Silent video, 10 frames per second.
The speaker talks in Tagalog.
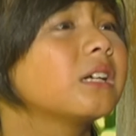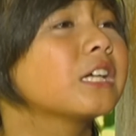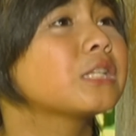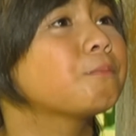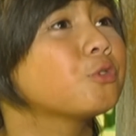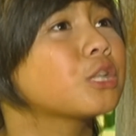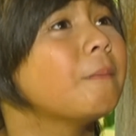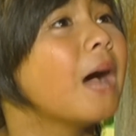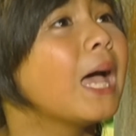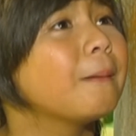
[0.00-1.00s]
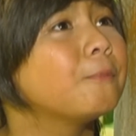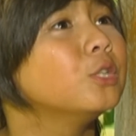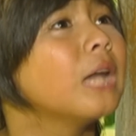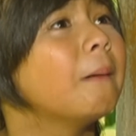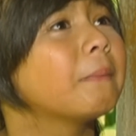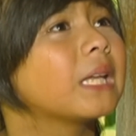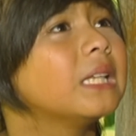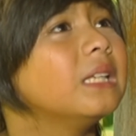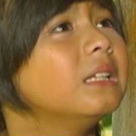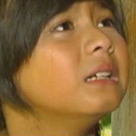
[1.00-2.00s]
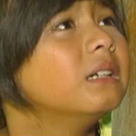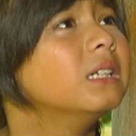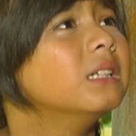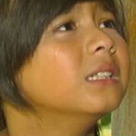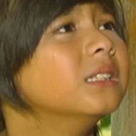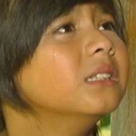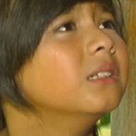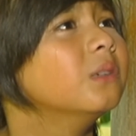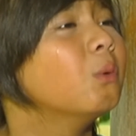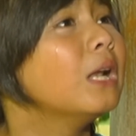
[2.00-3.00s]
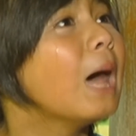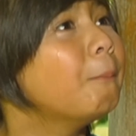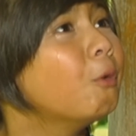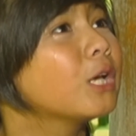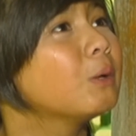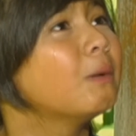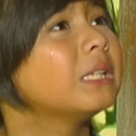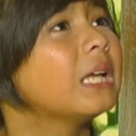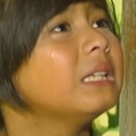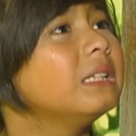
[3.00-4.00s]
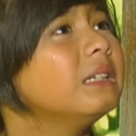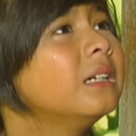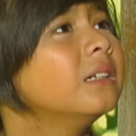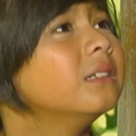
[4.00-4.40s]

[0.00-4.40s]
Kasi po sa bahay po namin, wala pong iwanan.